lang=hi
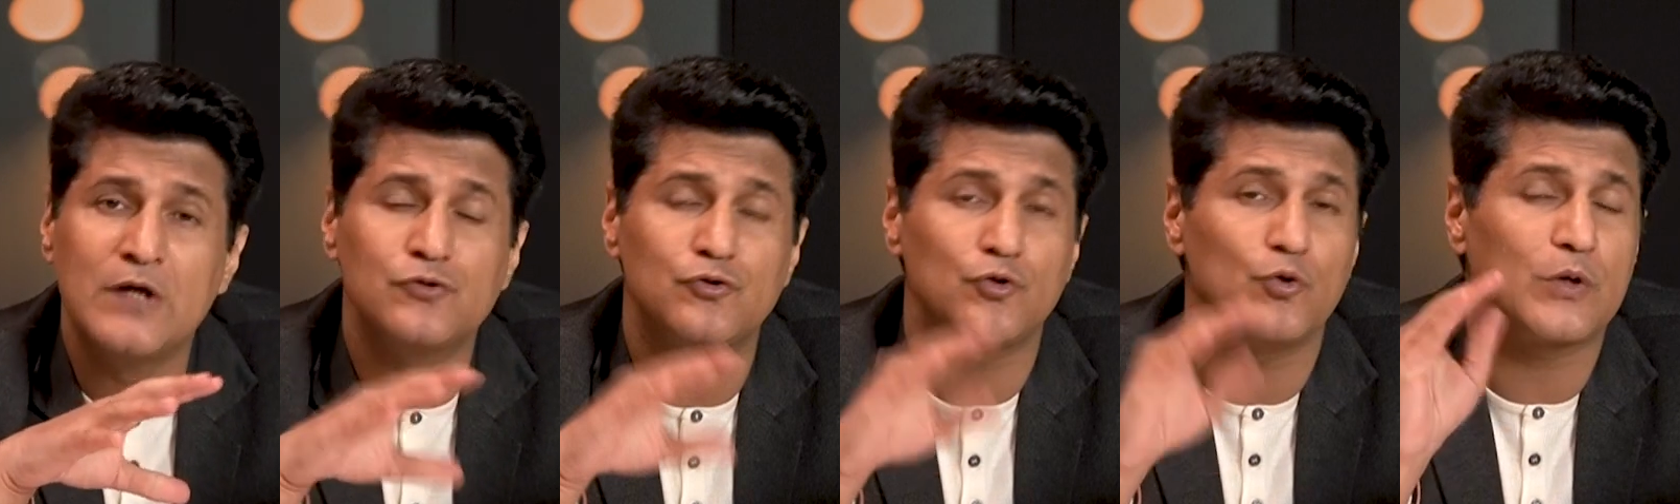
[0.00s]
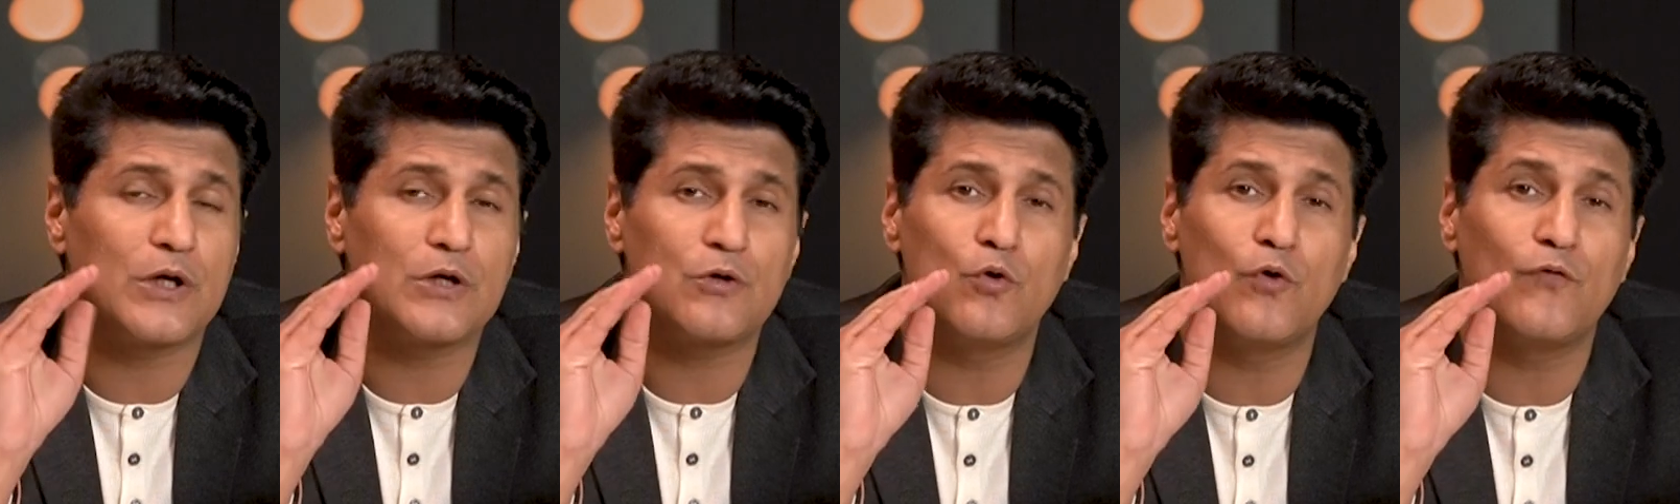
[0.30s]
सो यू
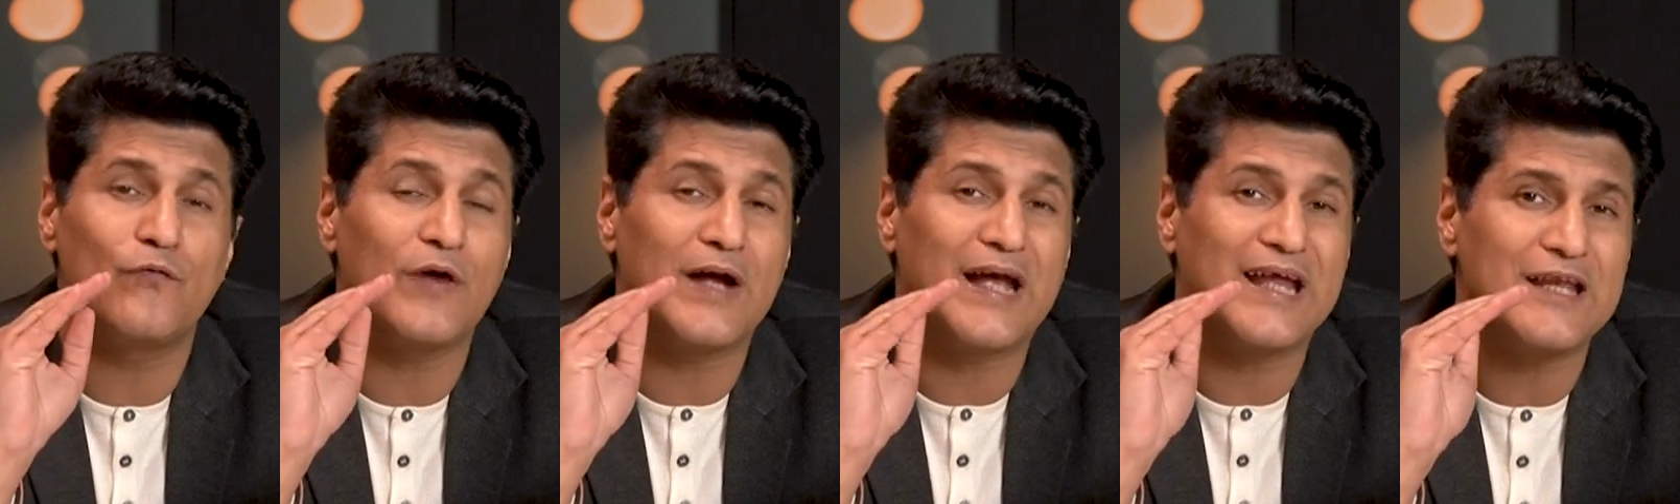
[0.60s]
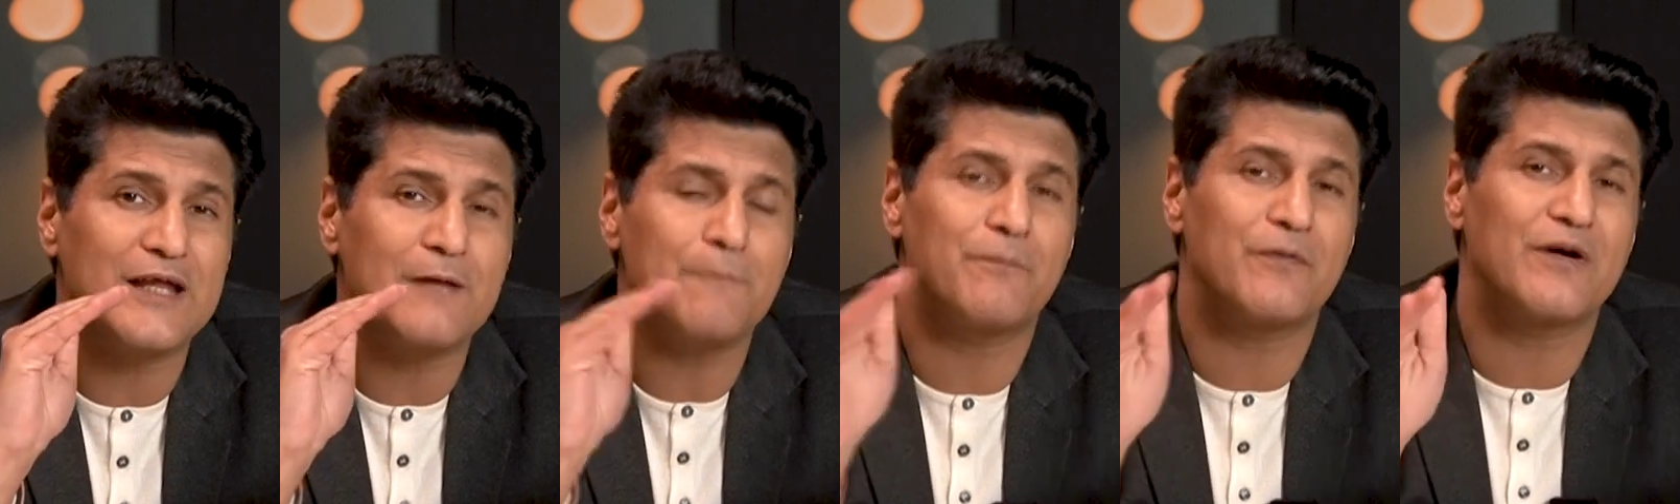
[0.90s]
कैन गो फॉर
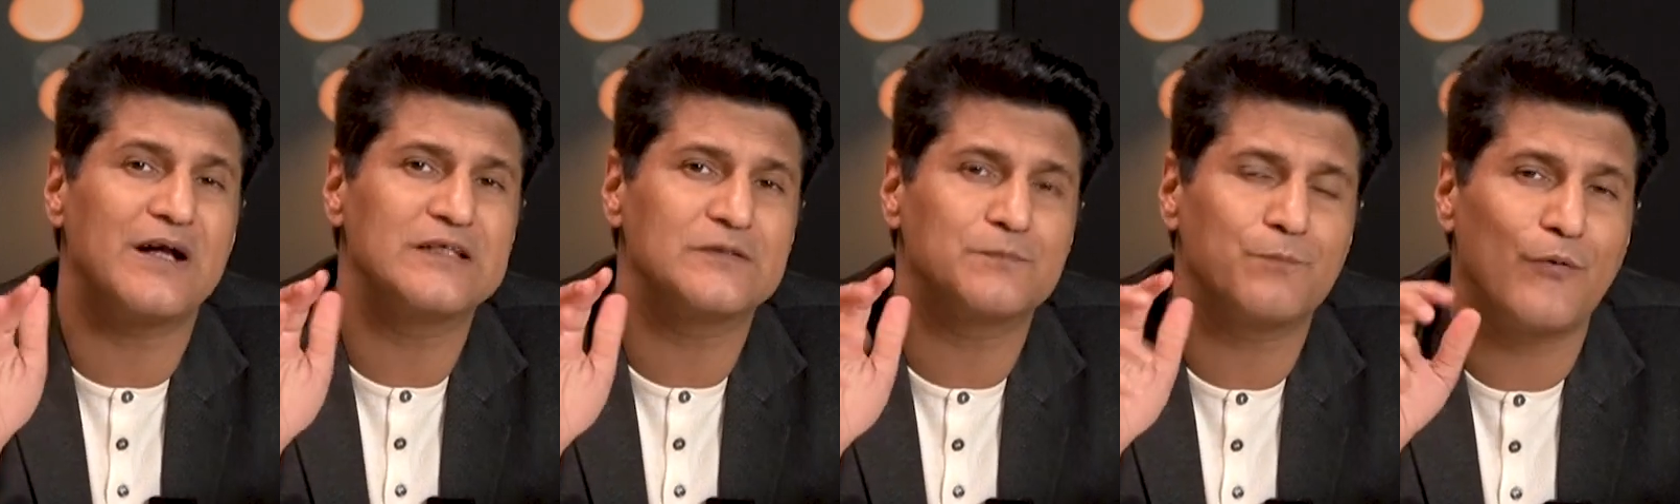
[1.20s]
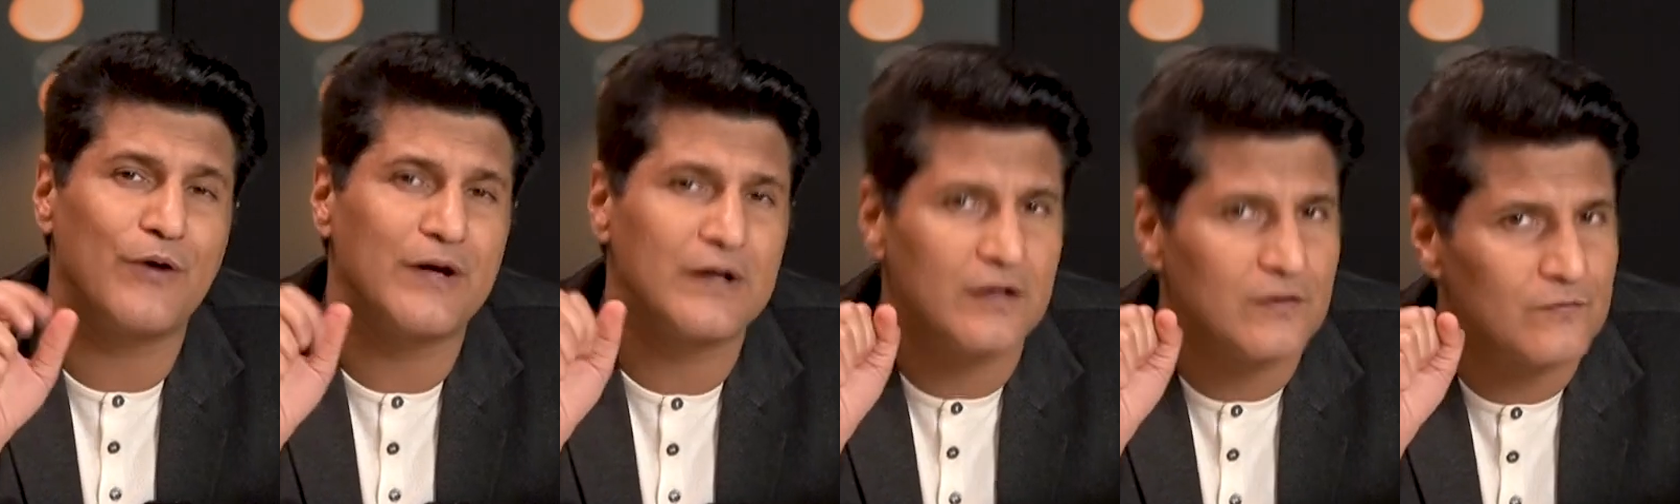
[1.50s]
एनी प्राइस
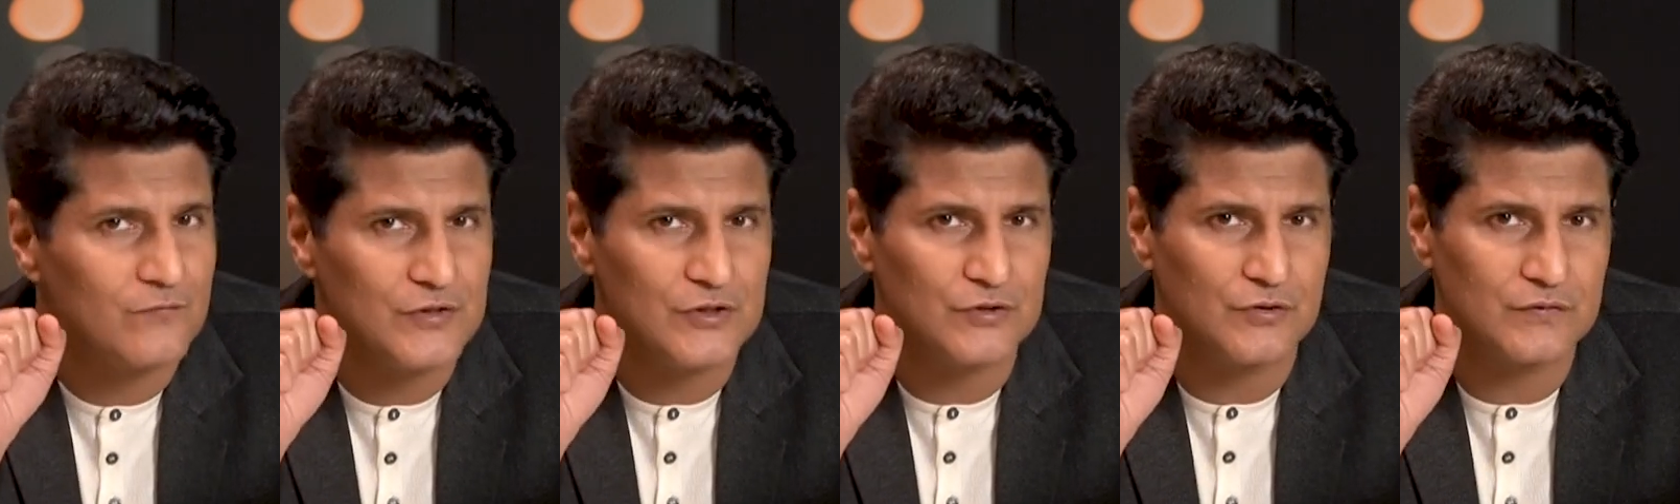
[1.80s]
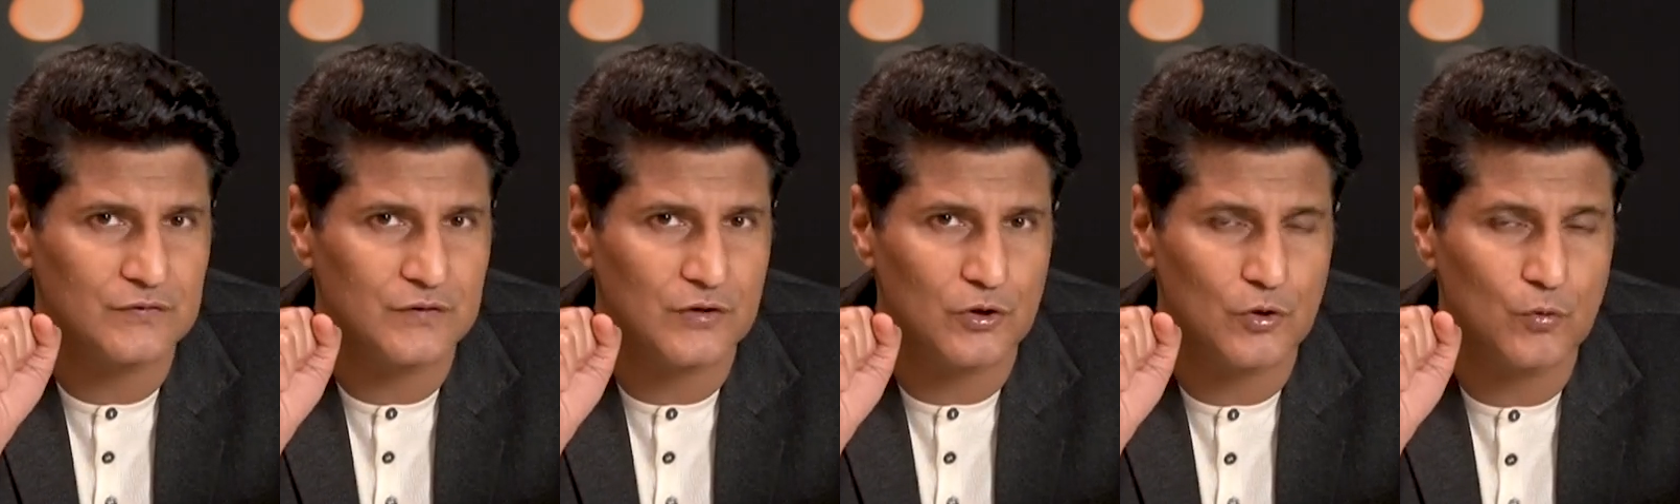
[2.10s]
पॉइंट एंड
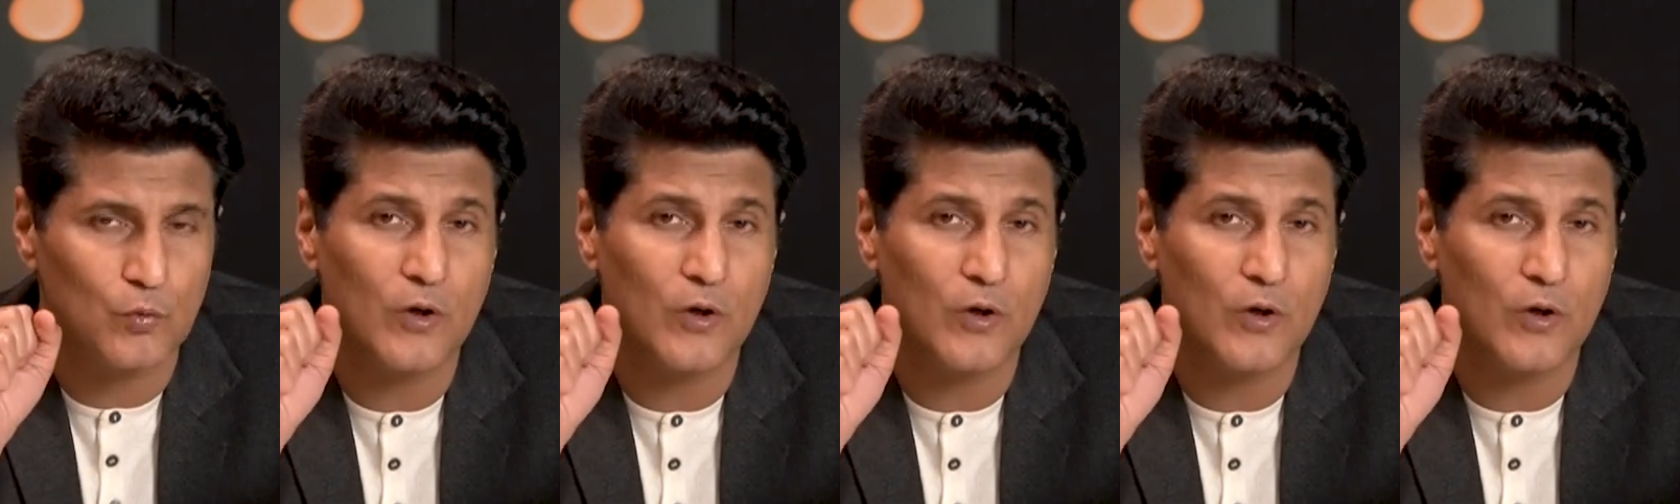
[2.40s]
फीचर सेट यू